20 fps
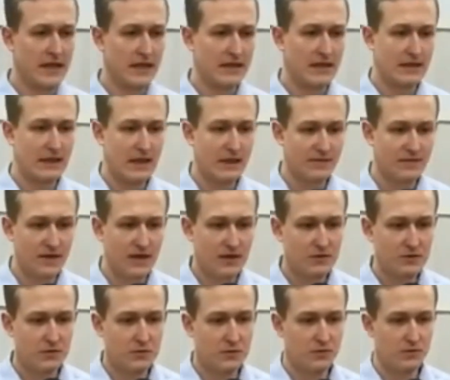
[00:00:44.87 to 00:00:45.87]
dla
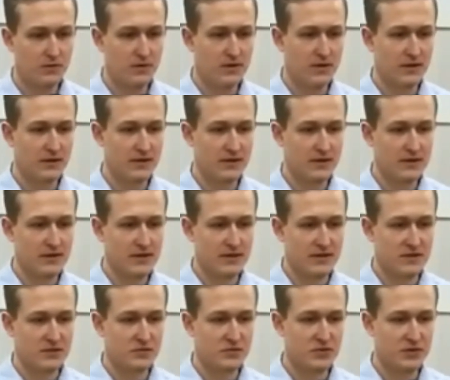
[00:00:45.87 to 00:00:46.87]
wielu y, ten
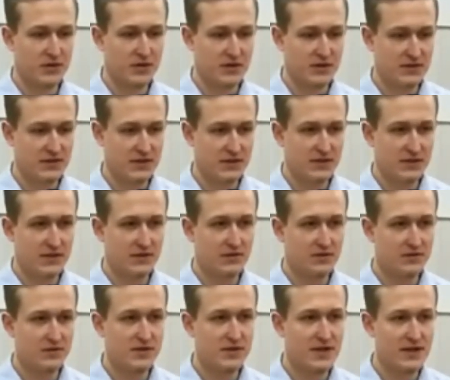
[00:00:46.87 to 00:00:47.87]
czas może stać się
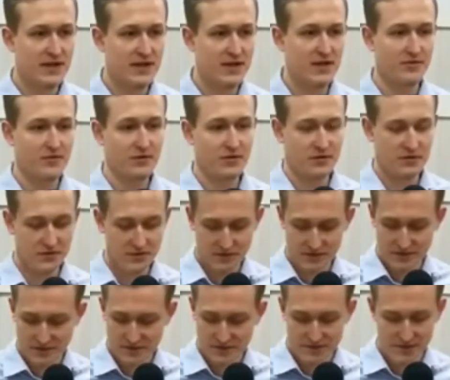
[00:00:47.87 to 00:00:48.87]
oddzieleniem od
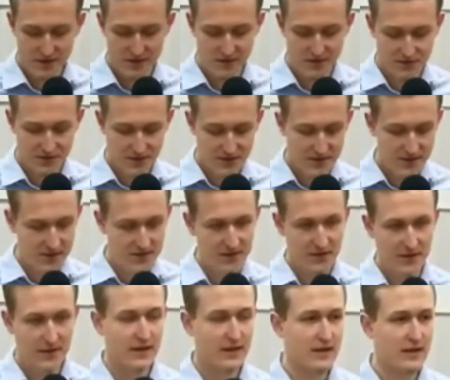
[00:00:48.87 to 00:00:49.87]
swojej rodziny,
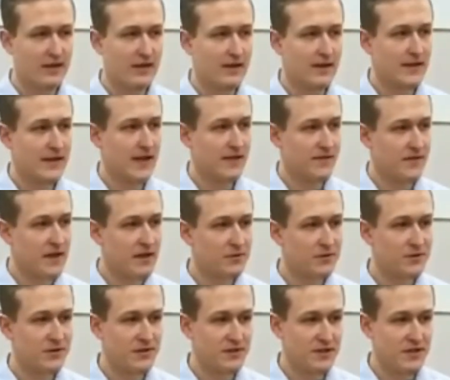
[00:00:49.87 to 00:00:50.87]
dla wielu
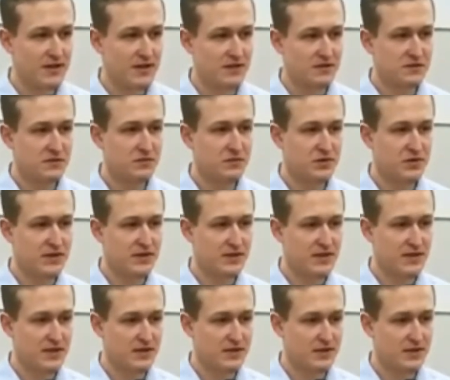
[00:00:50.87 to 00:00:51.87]
ten czas może
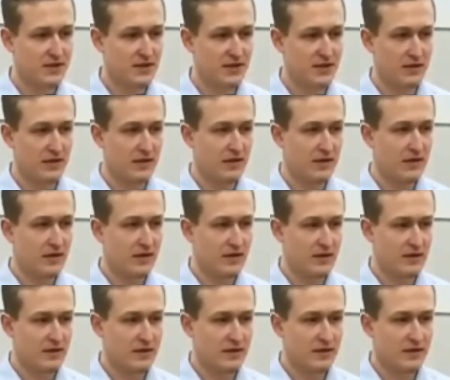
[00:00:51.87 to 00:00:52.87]
stać się
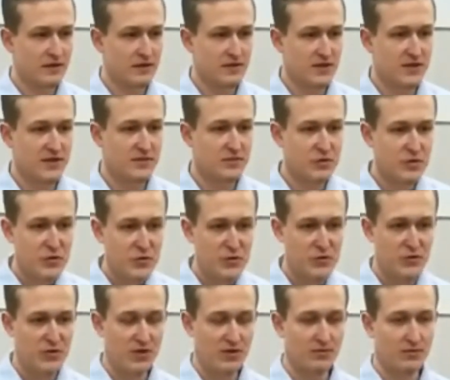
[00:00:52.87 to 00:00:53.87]
czasem
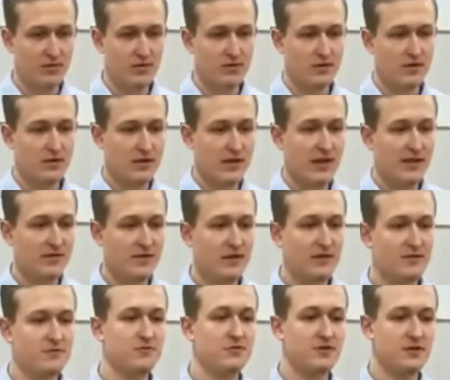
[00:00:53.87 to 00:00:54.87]
trudnym i dla
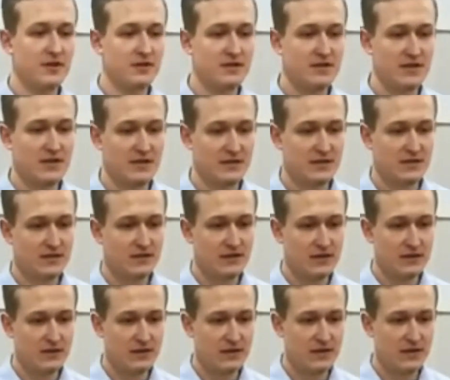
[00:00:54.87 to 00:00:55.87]
wielu już ten czas
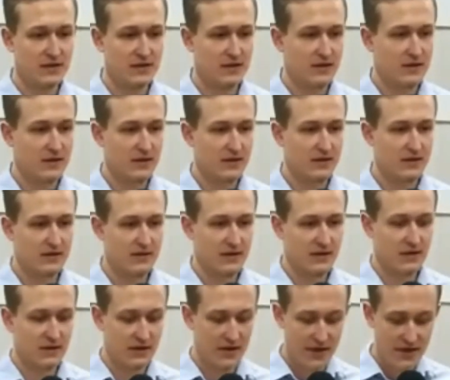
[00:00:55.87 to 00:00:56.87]

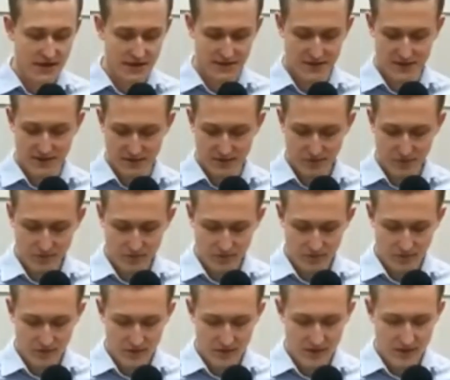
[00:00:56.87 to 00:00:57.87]
taki jest.
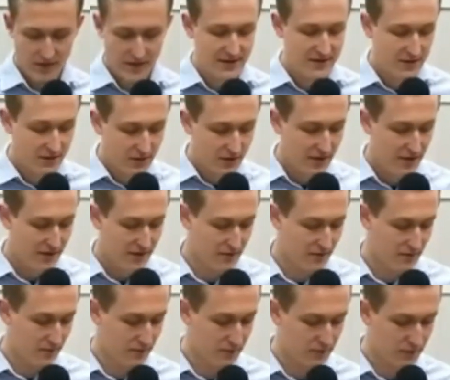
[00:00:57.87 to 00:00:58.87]
I historia,
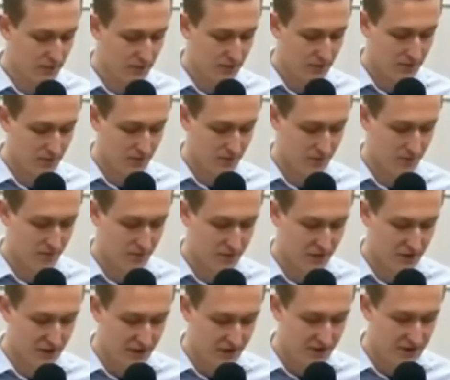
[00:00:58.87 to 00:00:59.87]
którą
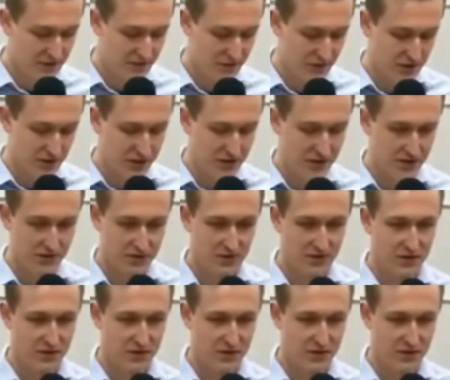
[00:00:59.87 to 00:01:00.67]
przyjdzie mi dziś